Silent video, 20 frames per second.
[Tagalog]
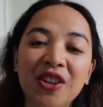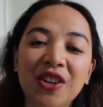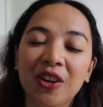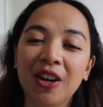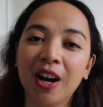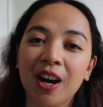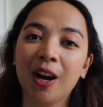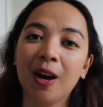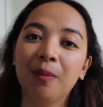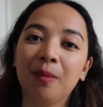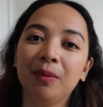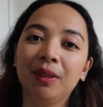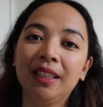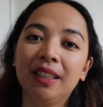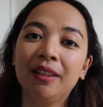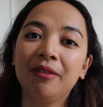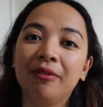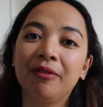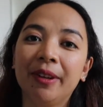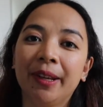yung um,
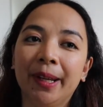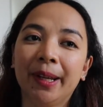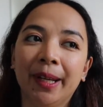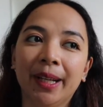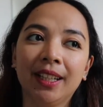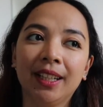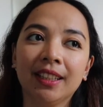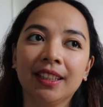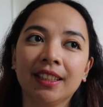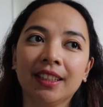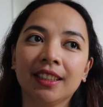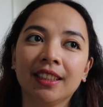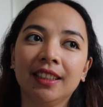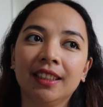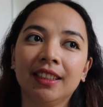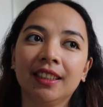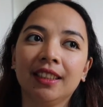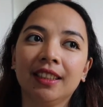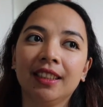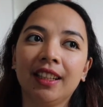living
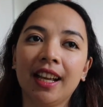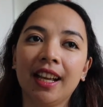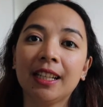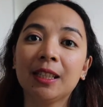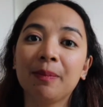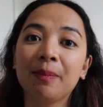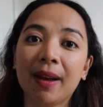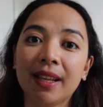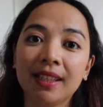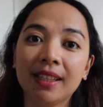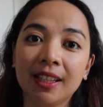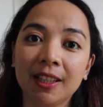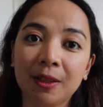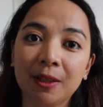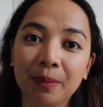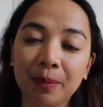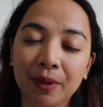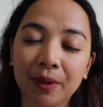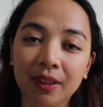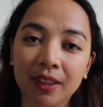
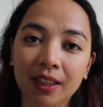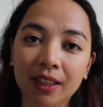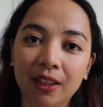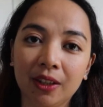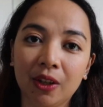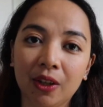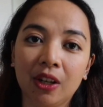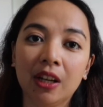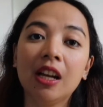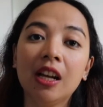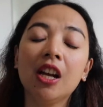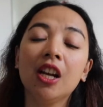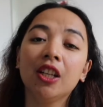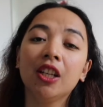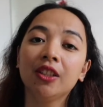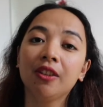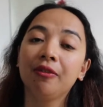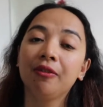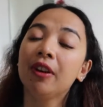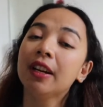expenses po dito.
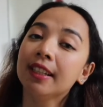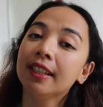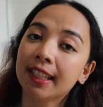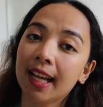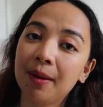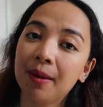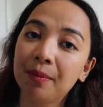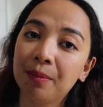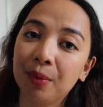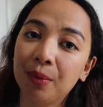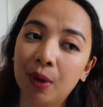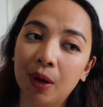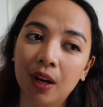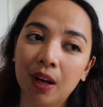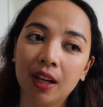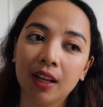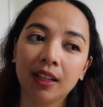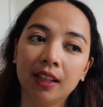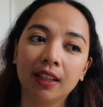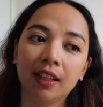So, for
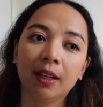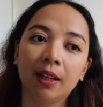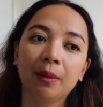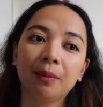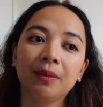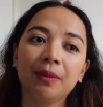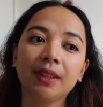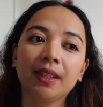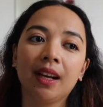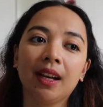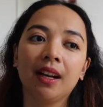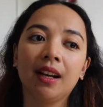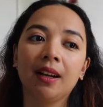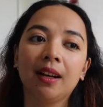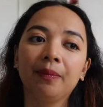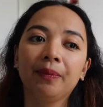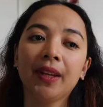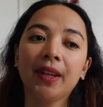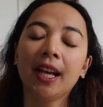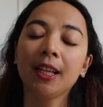example, um, sa
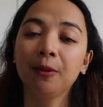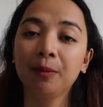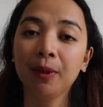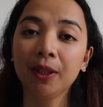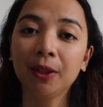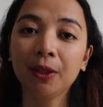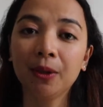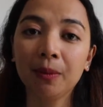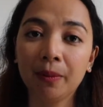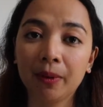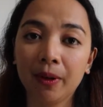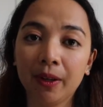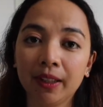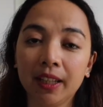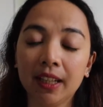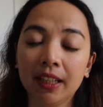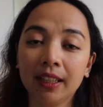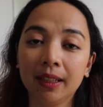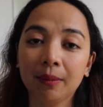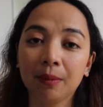husband ko po,
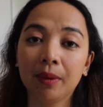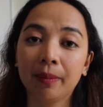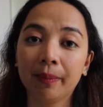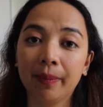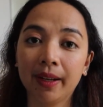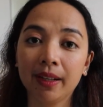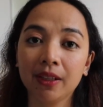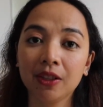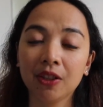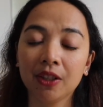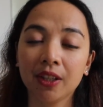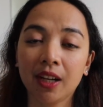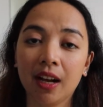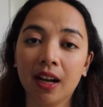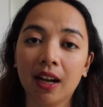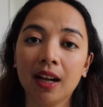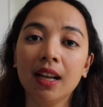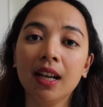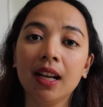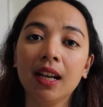dahil nagbaba
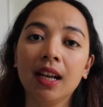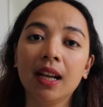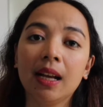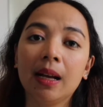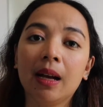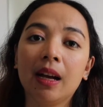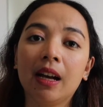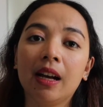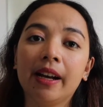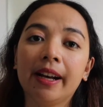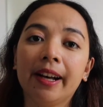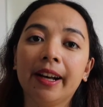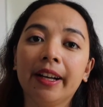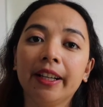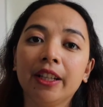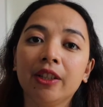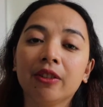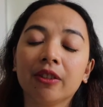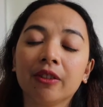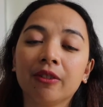siya, Uh,
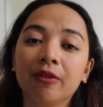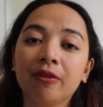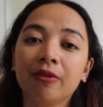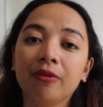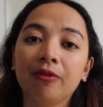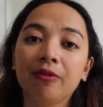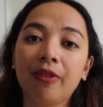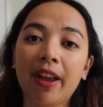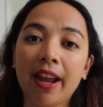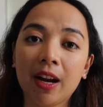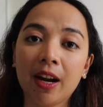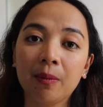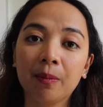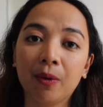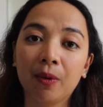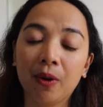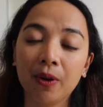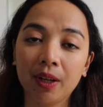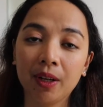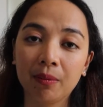yung fare
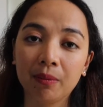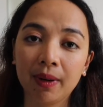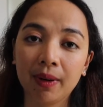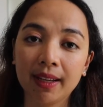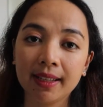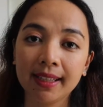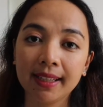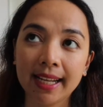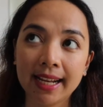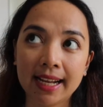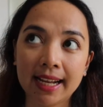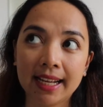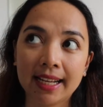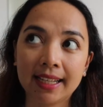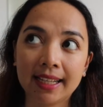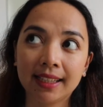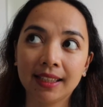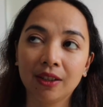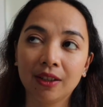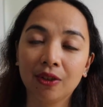po ng bus
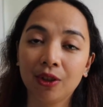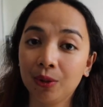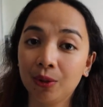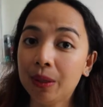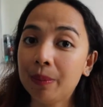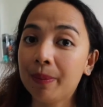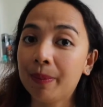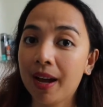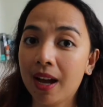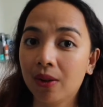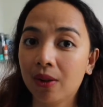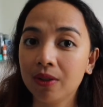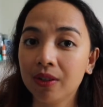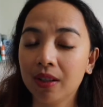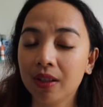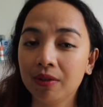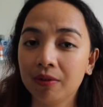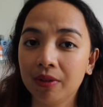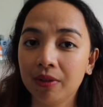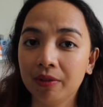is 3 pounds
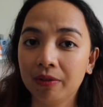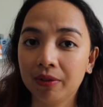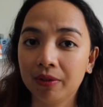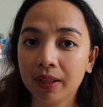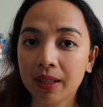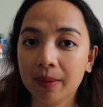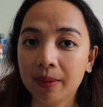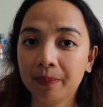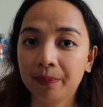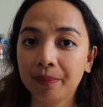and 50